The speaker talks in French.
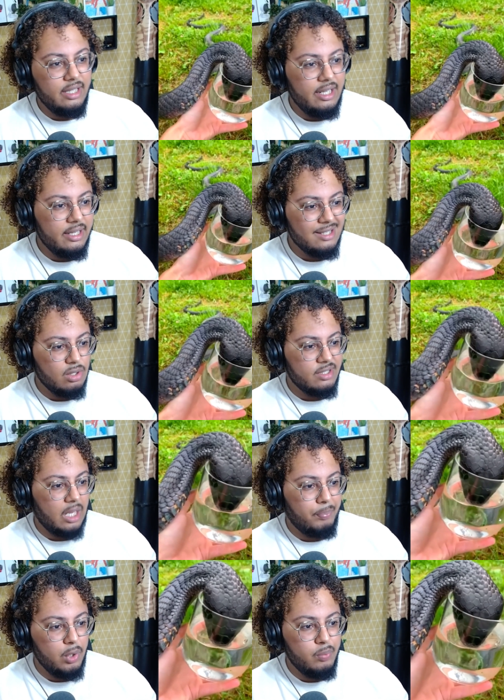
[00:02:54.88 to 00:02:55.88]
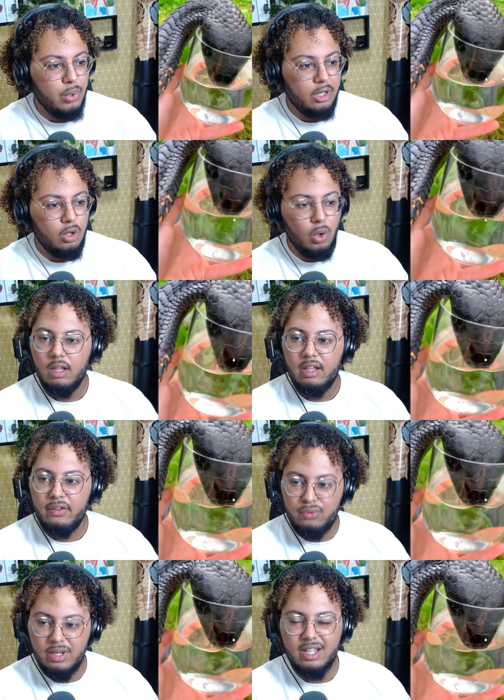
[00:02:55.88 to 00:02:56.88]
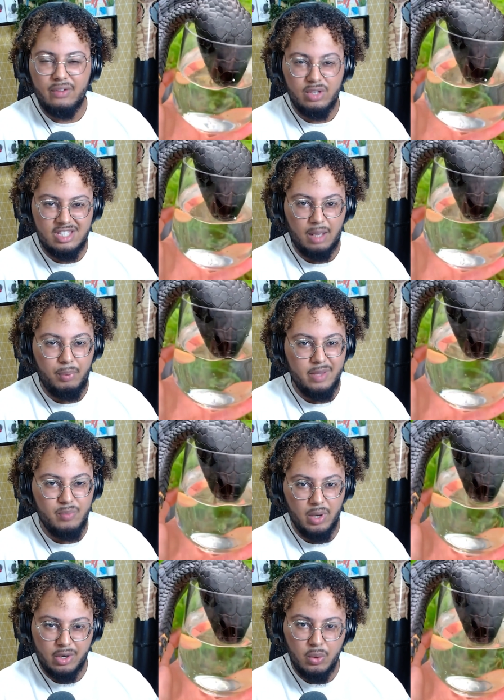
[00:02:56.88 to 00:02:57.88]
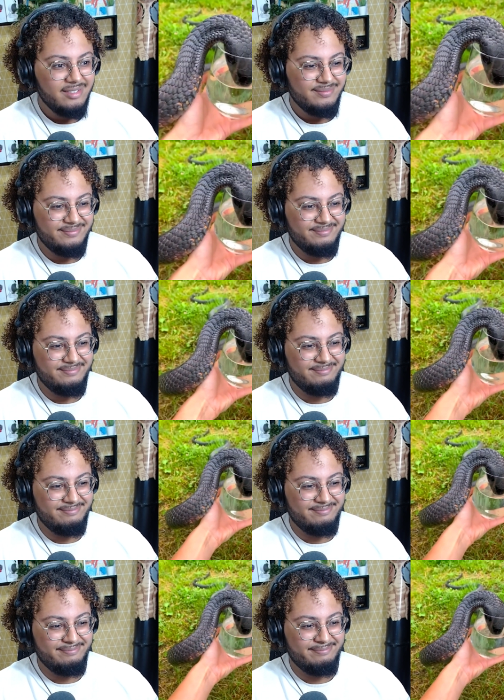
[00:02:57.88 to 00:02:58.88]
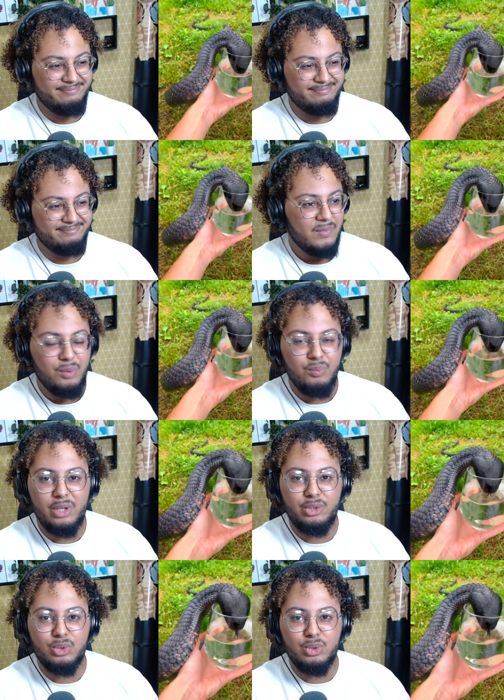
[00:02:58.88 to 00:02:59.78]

les gars, son serpent, il boit de l'eau. Et vous, les gars, votre serpent, il boit quoi mm-hmm. Moi, du